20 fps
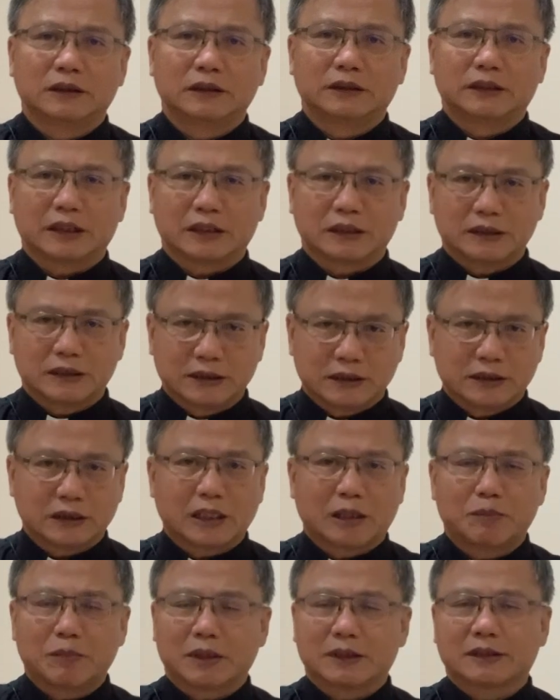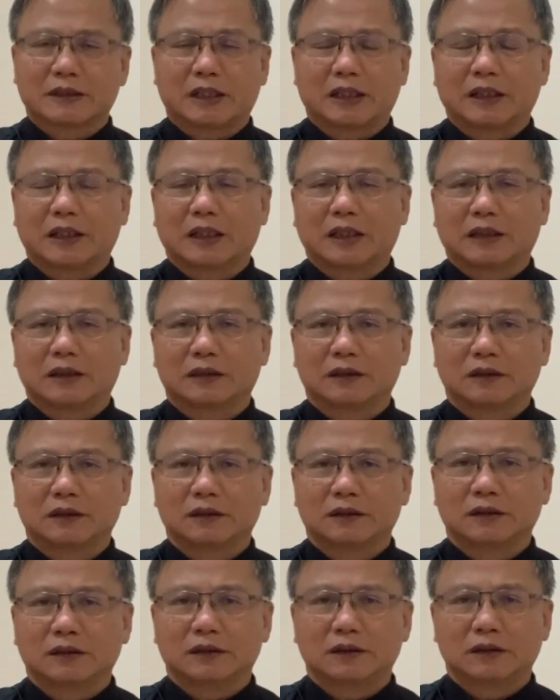政治个迷失啊，
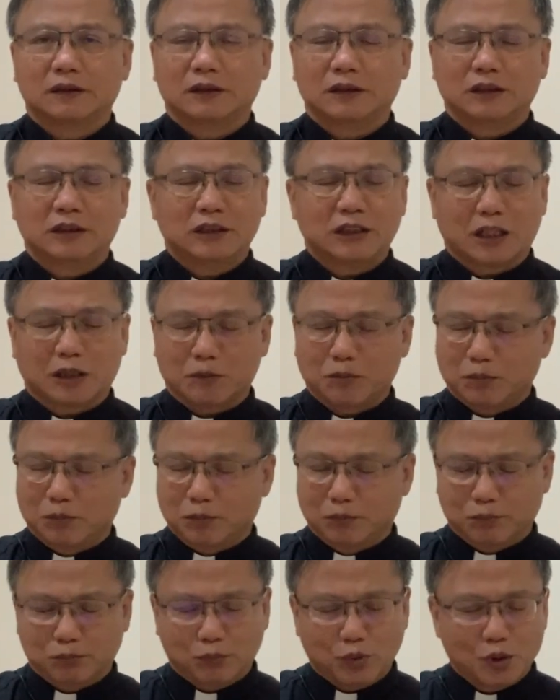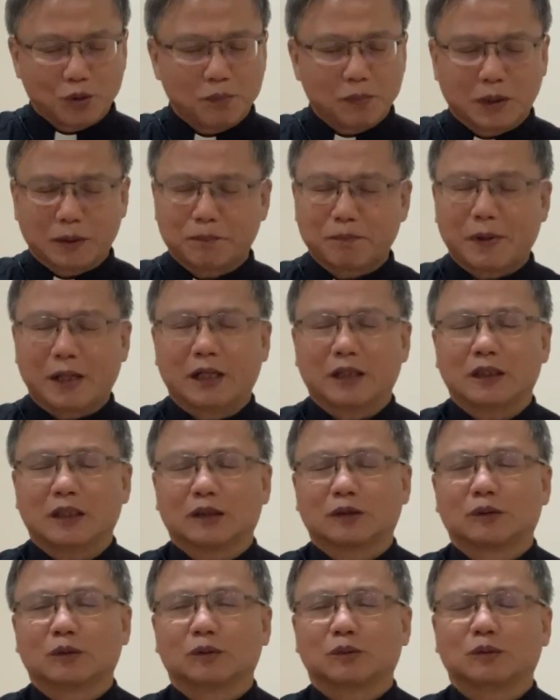伊人未明白耶
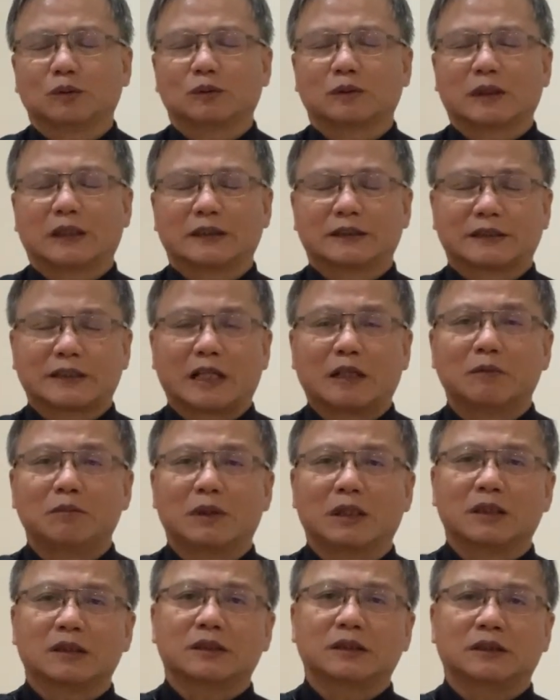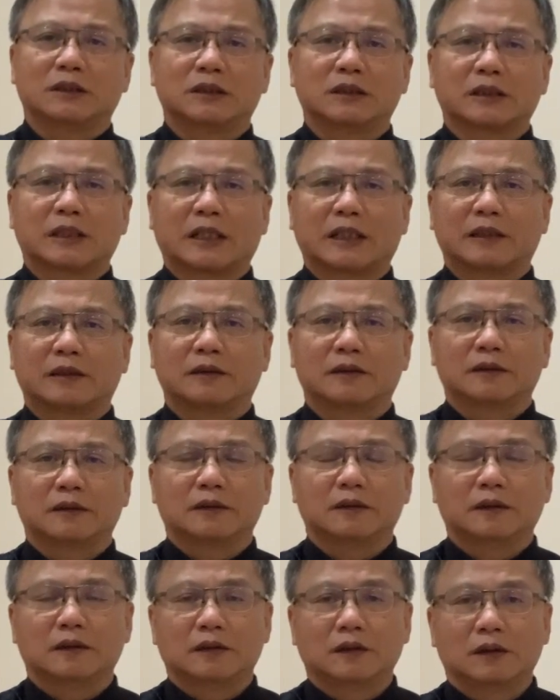稣主督使命是伫个，
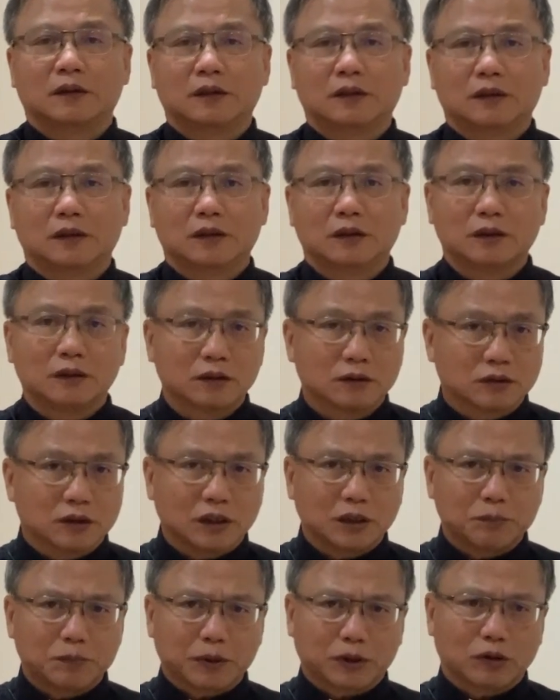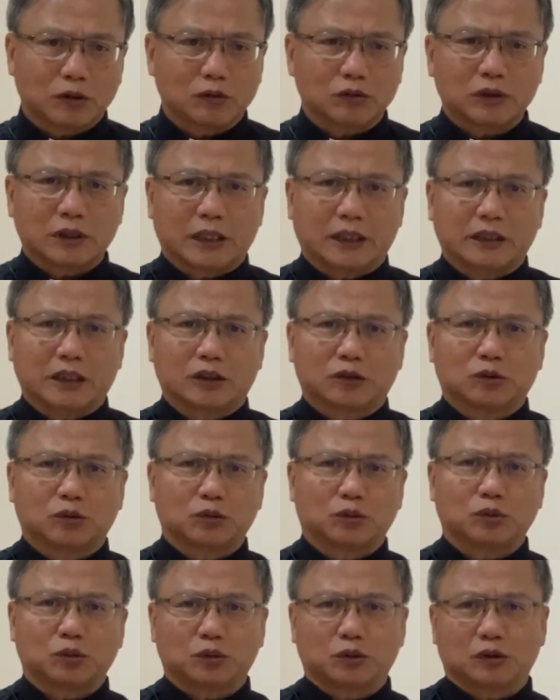所以别人听耶
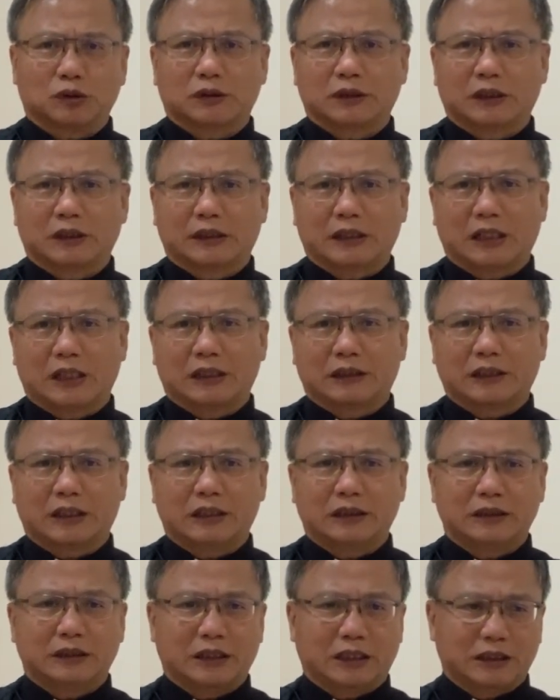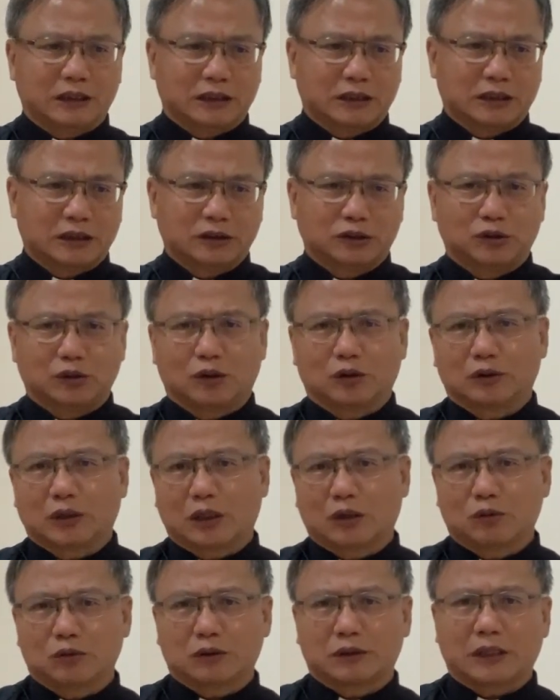稣主就是大大伊爱倔强，
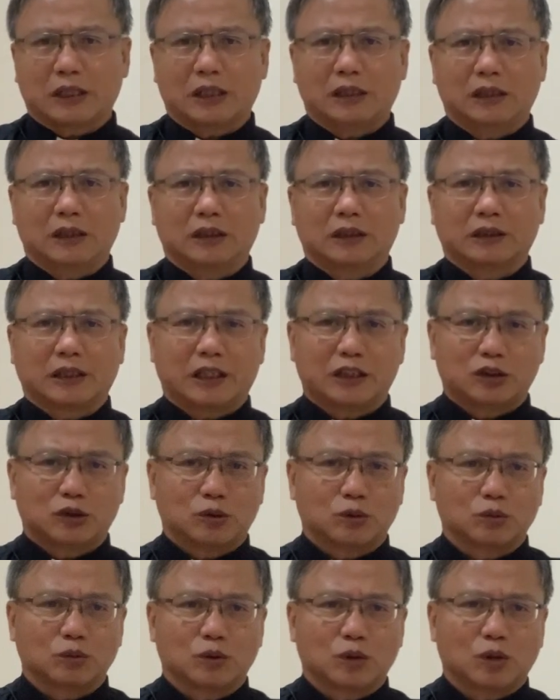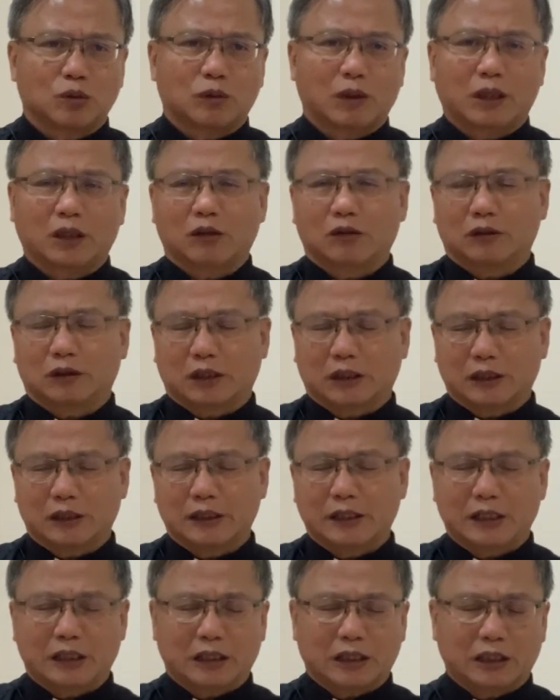耶路撒冷爱受苦爱学人
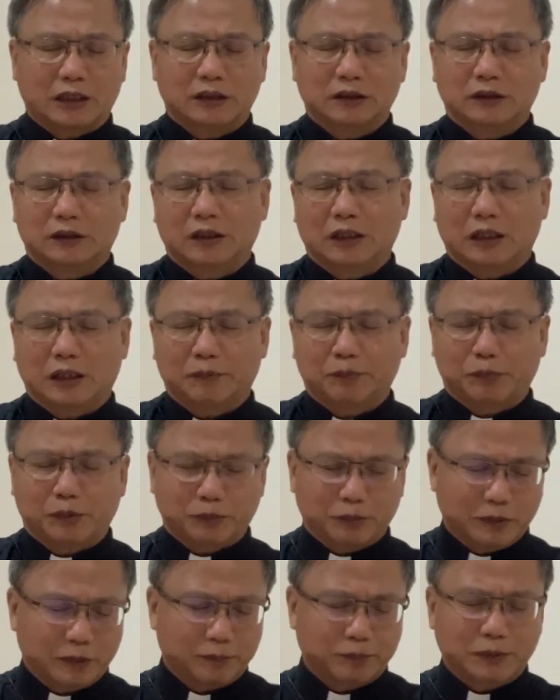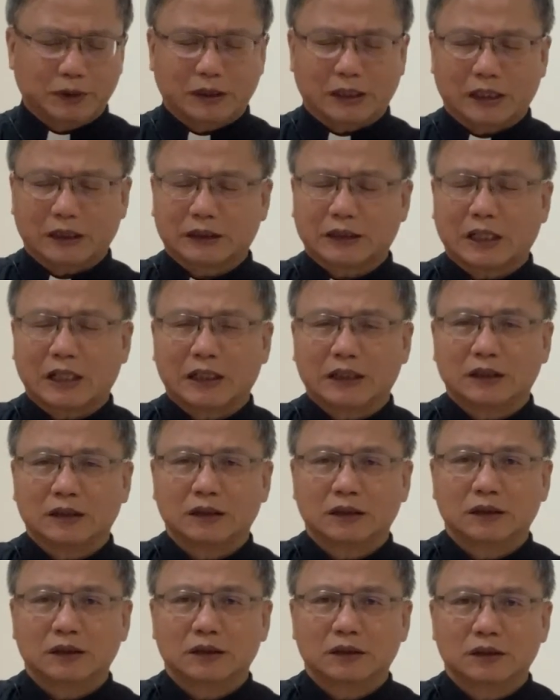惹，啊被被人睇，
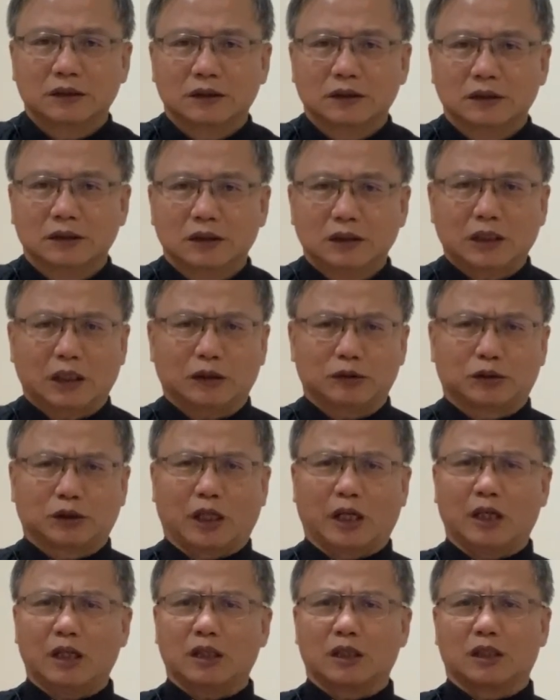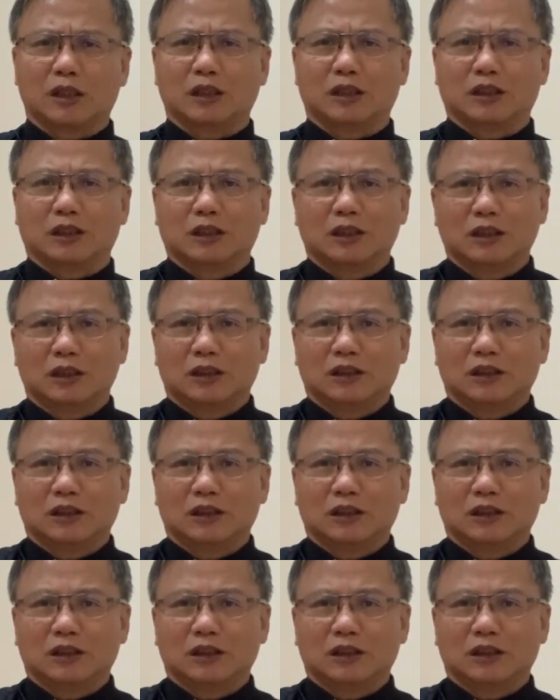伊当切，